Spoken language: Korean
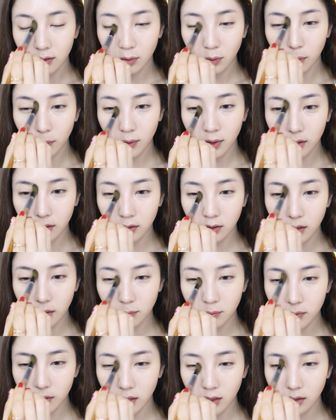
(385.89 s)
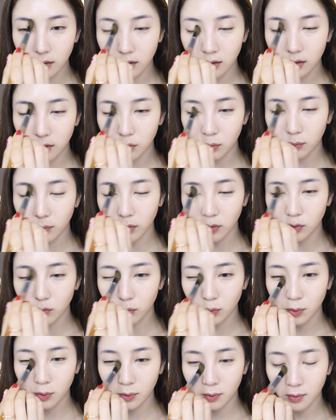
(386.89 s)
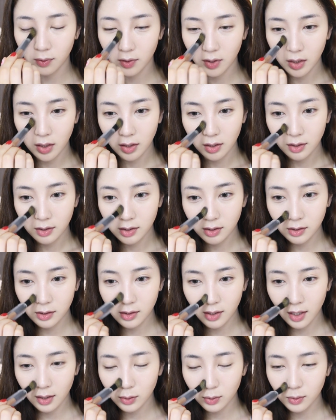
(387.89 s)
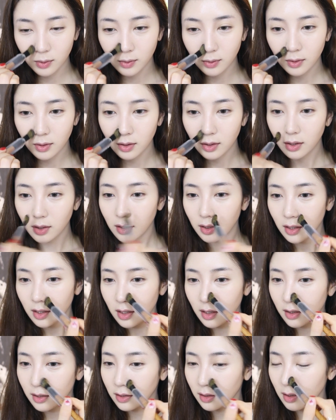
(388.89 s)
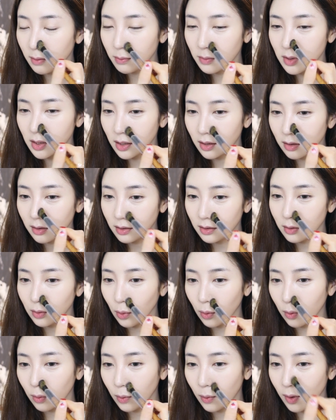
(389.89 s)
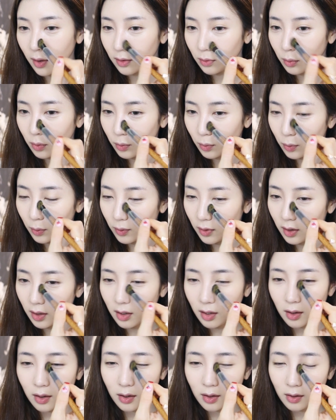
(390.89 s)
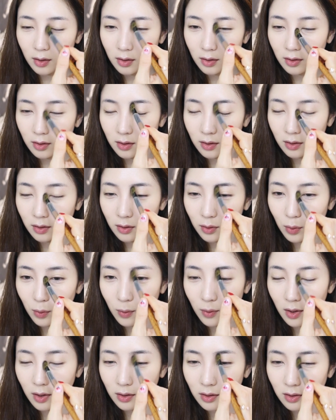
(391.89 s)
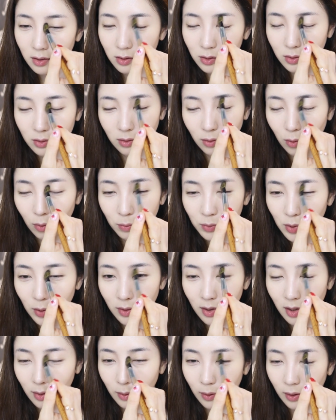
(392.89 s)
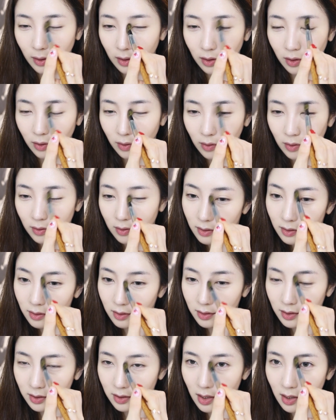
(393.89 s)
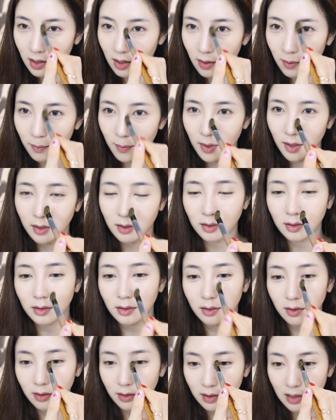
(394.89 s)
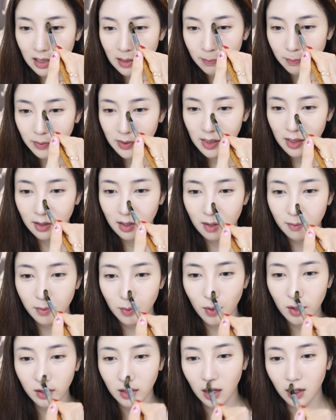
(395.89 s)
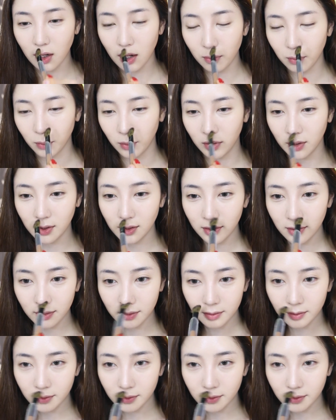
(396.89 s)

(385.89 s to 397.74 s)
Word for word: 코에 그림자를 좀 넣어주고 진짜 이 그림자를 넣고 안 넣고의 효과는 엄청난 것 같아요. 사람의 그 입체감이 확 달라 보이는?